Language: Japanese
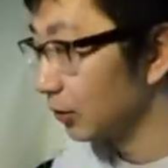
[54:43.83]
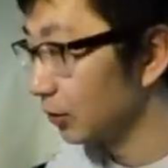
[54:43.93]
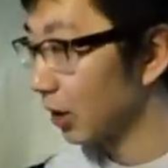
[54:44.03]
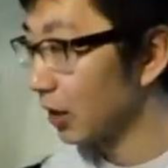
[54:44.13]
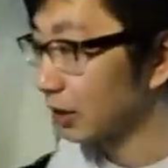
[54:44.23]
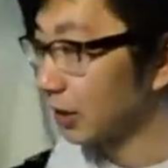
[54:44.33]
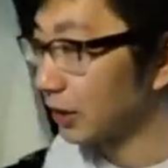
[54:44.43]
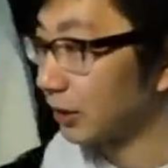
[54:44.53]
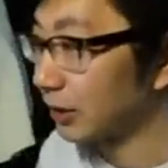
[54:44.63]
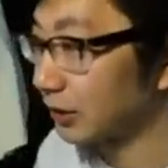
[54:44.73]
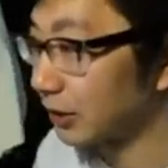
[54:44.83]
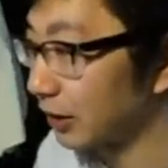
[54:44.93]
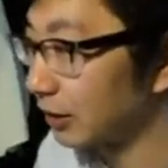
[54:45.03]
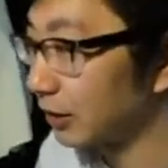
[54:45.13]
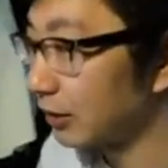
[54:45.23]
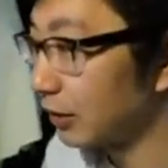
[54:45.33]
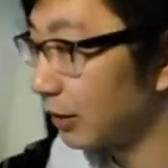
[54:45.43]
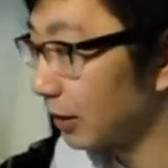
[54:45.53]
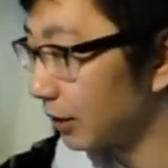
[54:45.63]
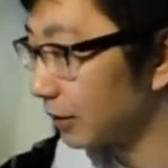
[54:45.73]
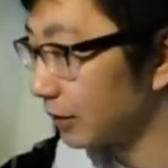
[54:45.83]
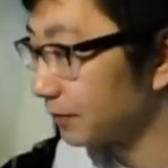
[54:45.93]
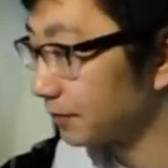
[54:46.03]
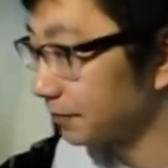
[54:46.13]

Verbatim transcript: 8階でですね、はい、